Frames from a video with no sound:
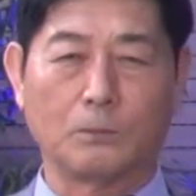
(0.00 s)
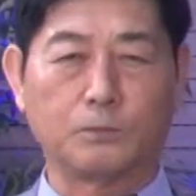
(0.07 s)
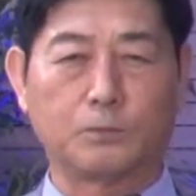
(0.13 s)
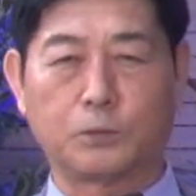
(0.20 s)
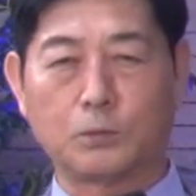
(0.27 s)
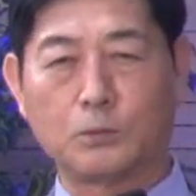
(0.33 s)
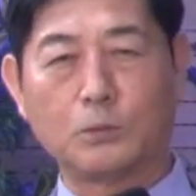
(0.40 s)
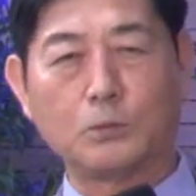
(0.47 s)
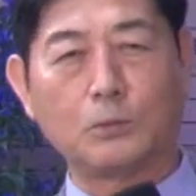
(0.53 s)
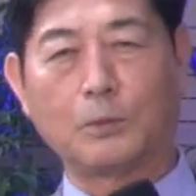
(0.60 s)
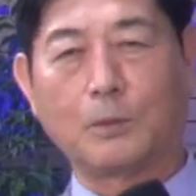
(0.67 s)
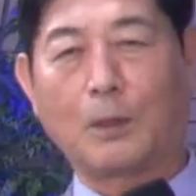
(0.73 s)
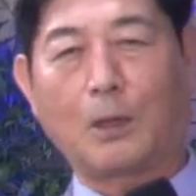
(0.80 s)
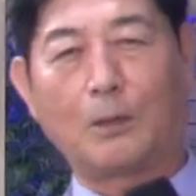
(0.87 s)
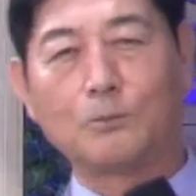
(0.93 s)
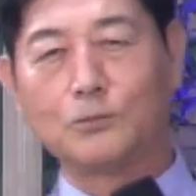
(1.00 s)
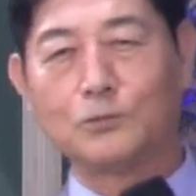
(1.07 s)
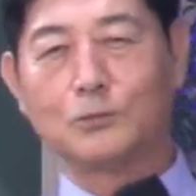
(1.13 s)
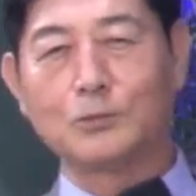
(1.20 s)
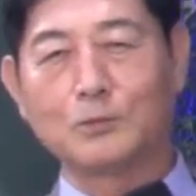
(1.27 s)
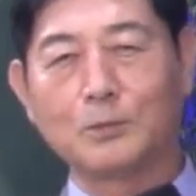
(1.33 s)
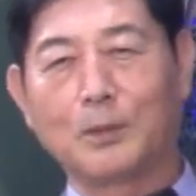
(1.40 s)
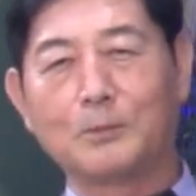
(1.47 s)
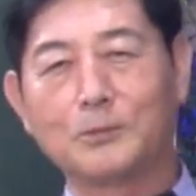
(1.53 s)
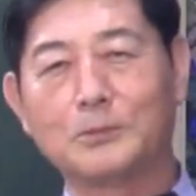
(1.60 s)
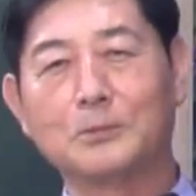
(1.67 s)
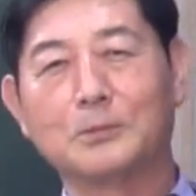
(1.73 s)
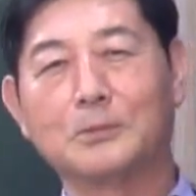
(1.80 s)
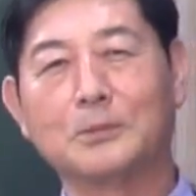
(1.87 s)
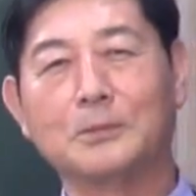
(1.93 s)
별로 감동이요 감동.
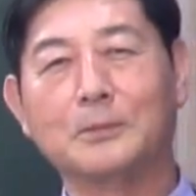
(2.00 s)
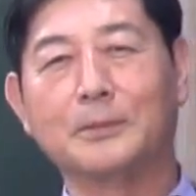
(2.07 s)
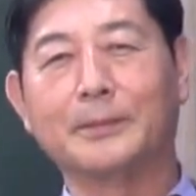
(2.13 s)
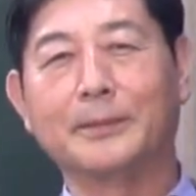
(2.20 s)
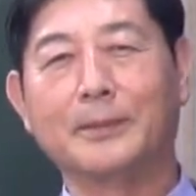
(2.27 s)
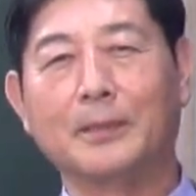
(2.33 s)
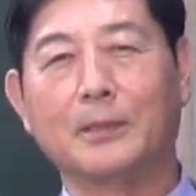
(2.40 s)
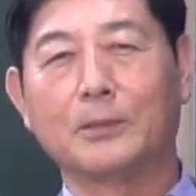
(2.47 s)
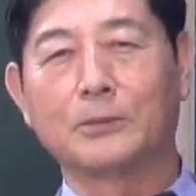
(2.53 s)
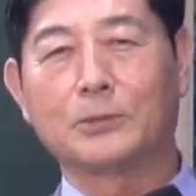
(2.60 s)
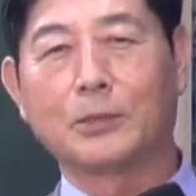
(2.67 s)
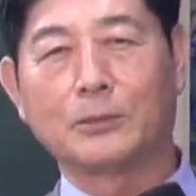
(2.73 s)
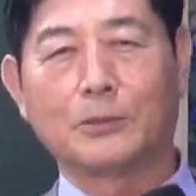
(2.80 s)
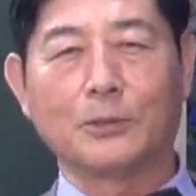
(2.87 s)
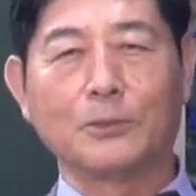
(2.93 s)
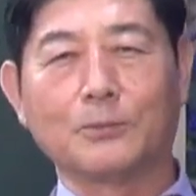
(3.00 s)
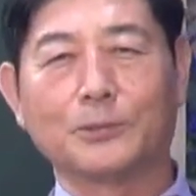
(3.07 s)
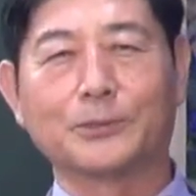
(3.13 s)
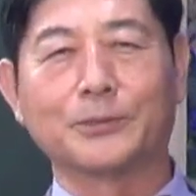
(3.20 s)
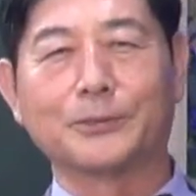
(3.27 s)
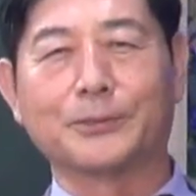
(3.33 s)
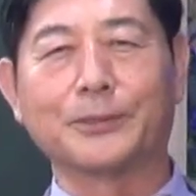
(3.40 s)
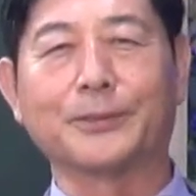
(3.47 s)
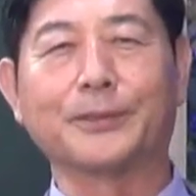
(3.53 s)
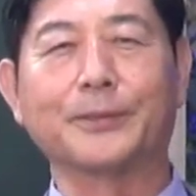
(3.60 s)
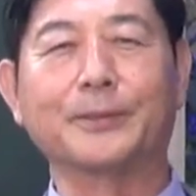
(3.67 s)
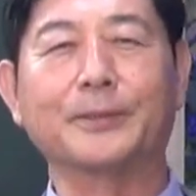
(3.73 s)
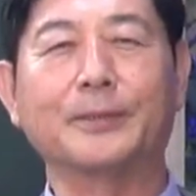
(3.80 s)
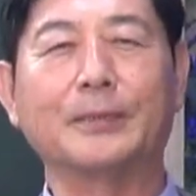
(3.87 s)
최태영 보세요 최태영.